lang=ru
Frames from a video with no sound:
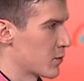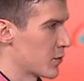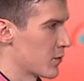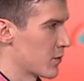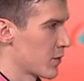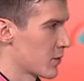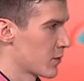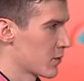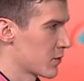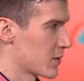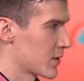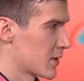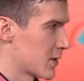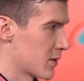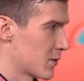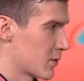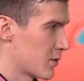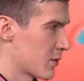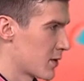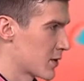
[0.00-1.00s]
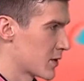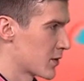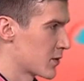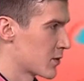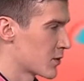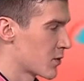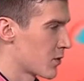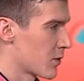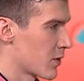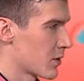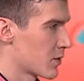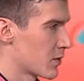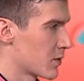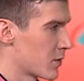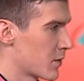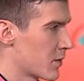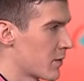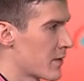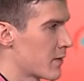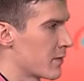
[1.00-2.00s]
еще вернуться, оно у вас не скоро, но
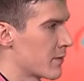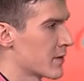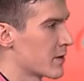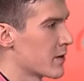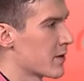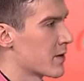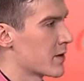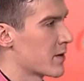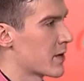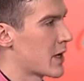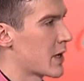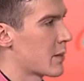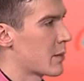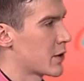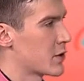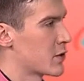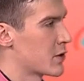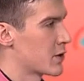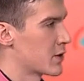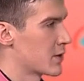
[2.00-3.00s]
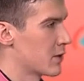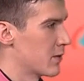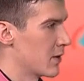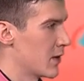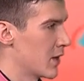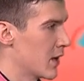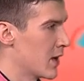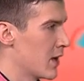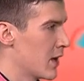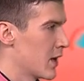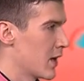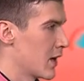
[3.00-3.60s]
вы наверняка подсчитывали,